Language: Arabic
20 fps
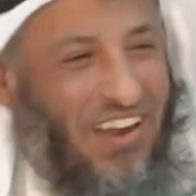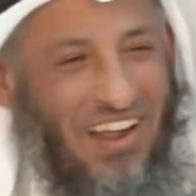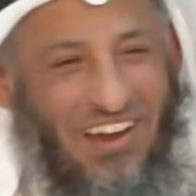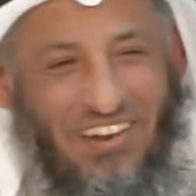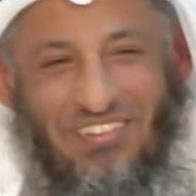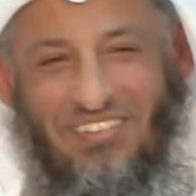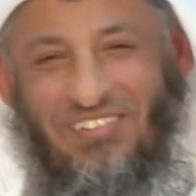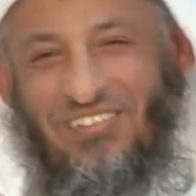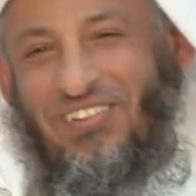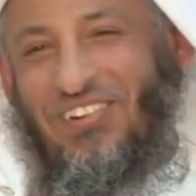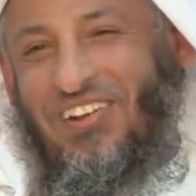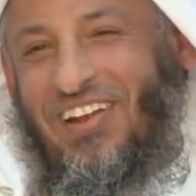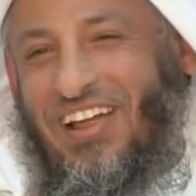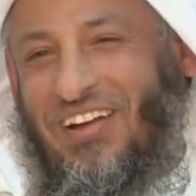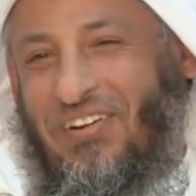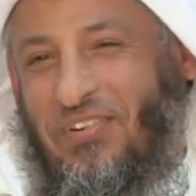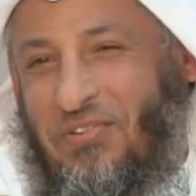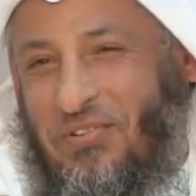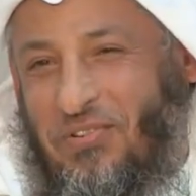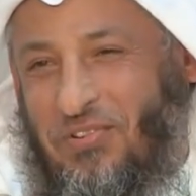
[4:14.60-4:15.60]
من اهل
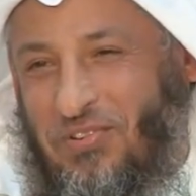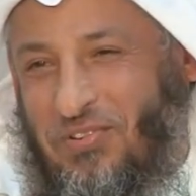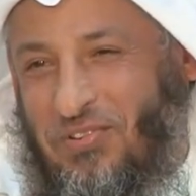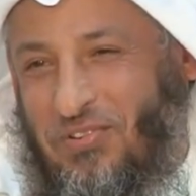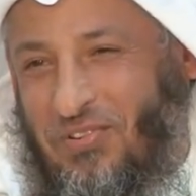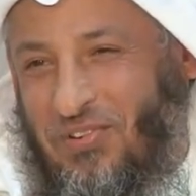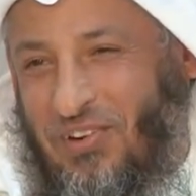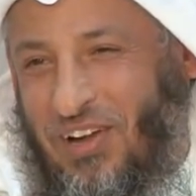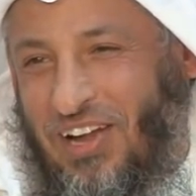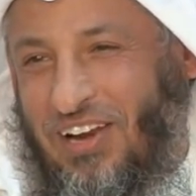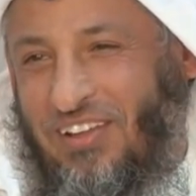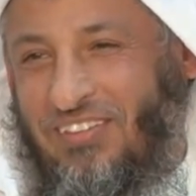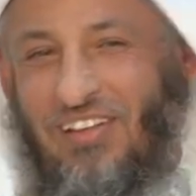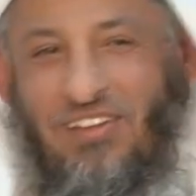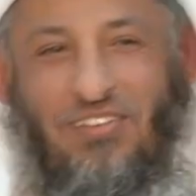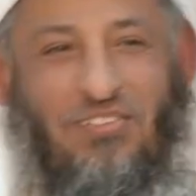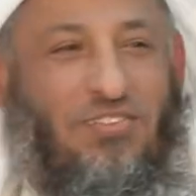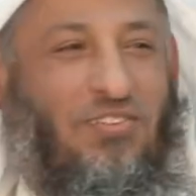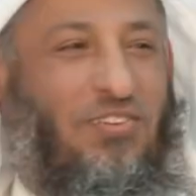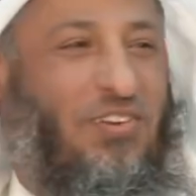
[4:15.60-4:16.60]
السنه وحريص
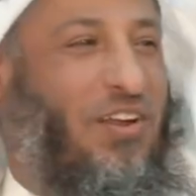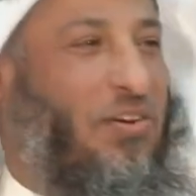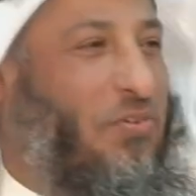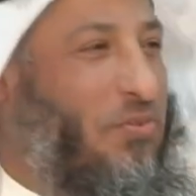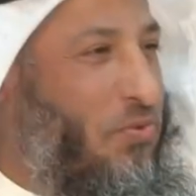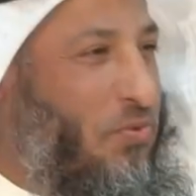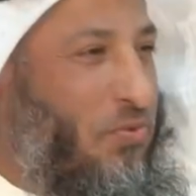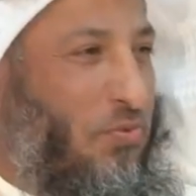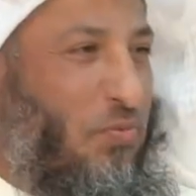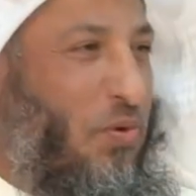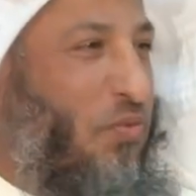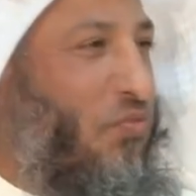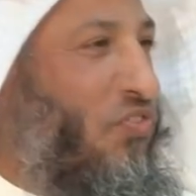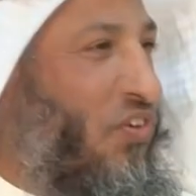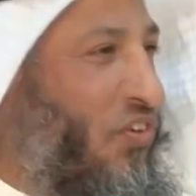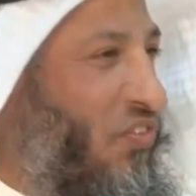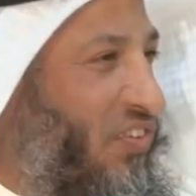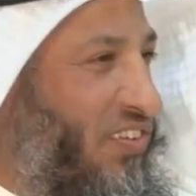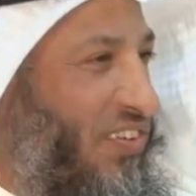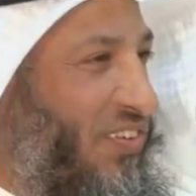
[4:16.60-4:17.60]
على السنه
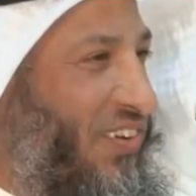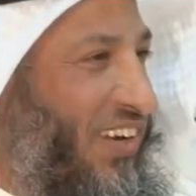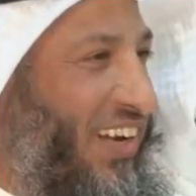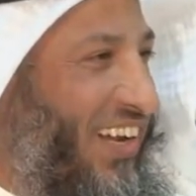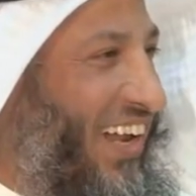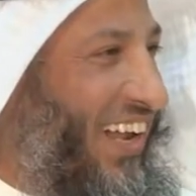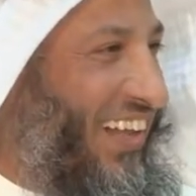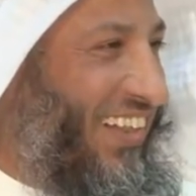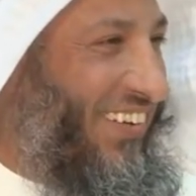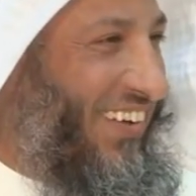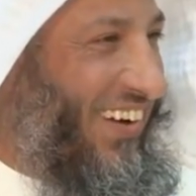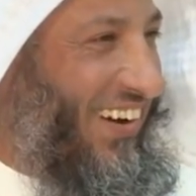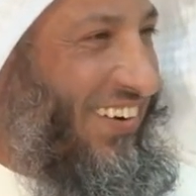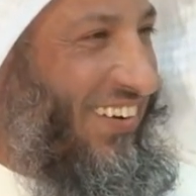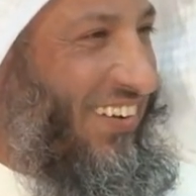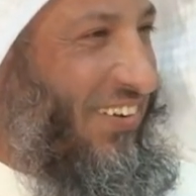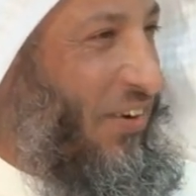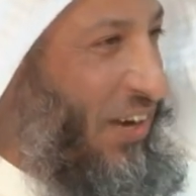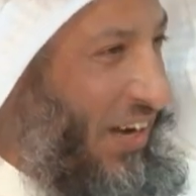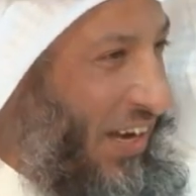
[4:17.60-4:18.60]
ومنفق في سبيل الله تبارك
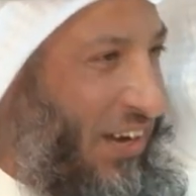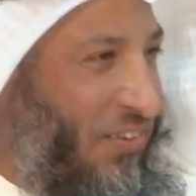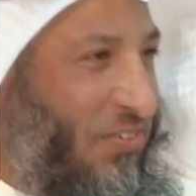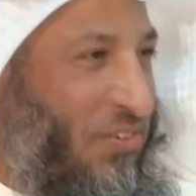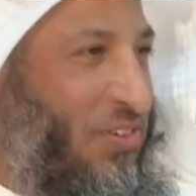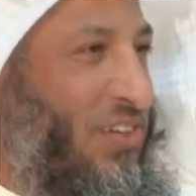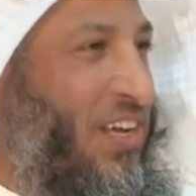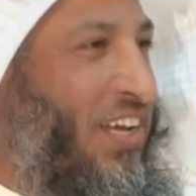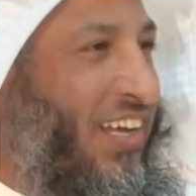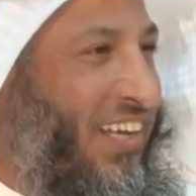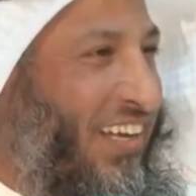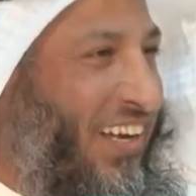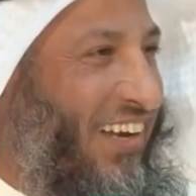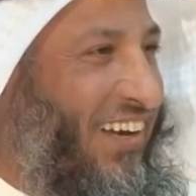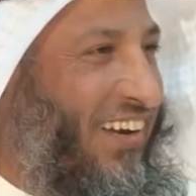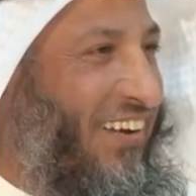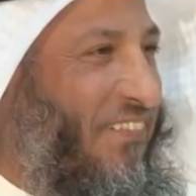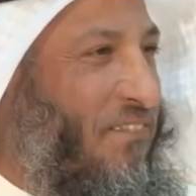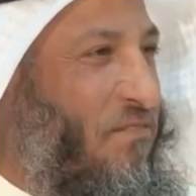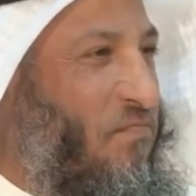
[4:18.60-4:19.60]
وتعالى اعرفه
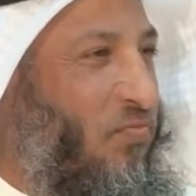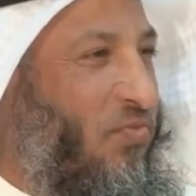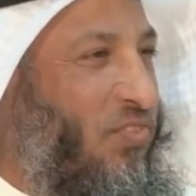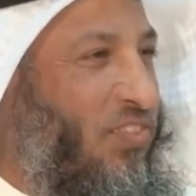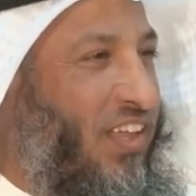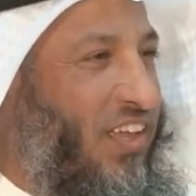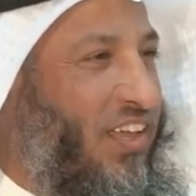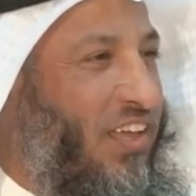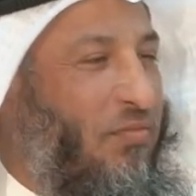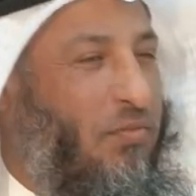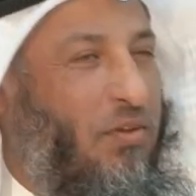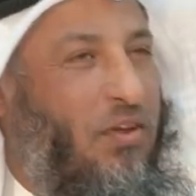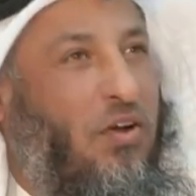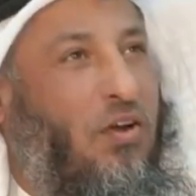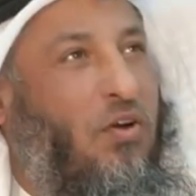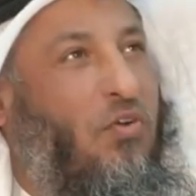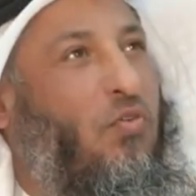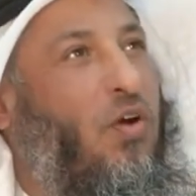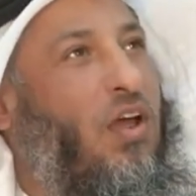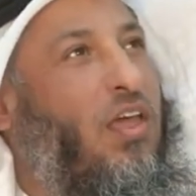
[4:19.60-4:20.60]
جيدا طيب
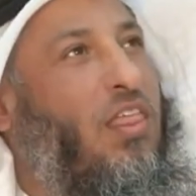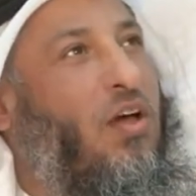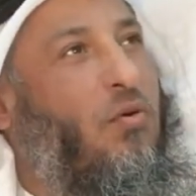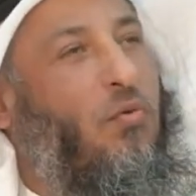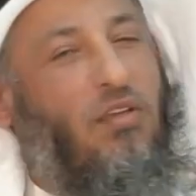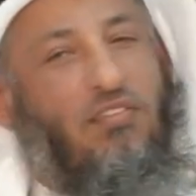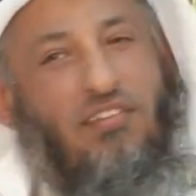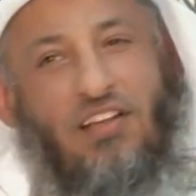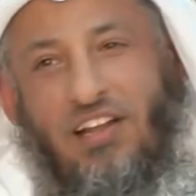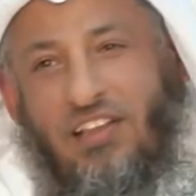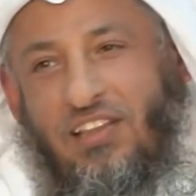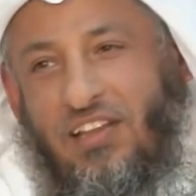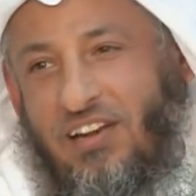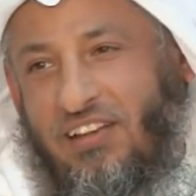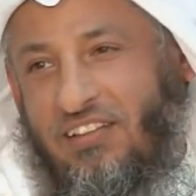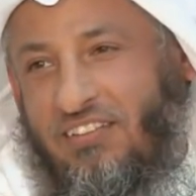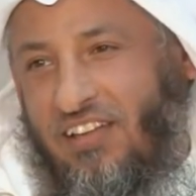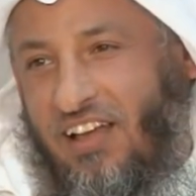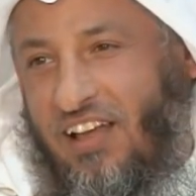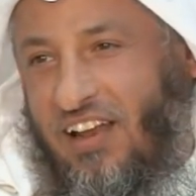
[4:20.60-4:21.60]
واذا وصلت
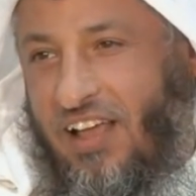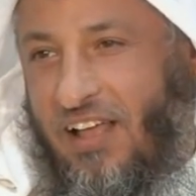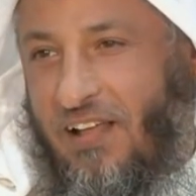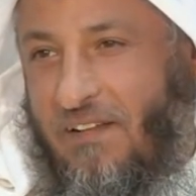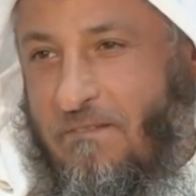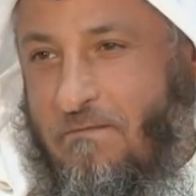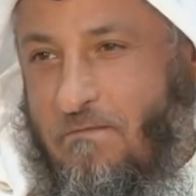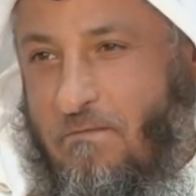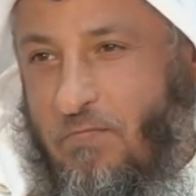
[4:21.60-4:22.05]
الرساله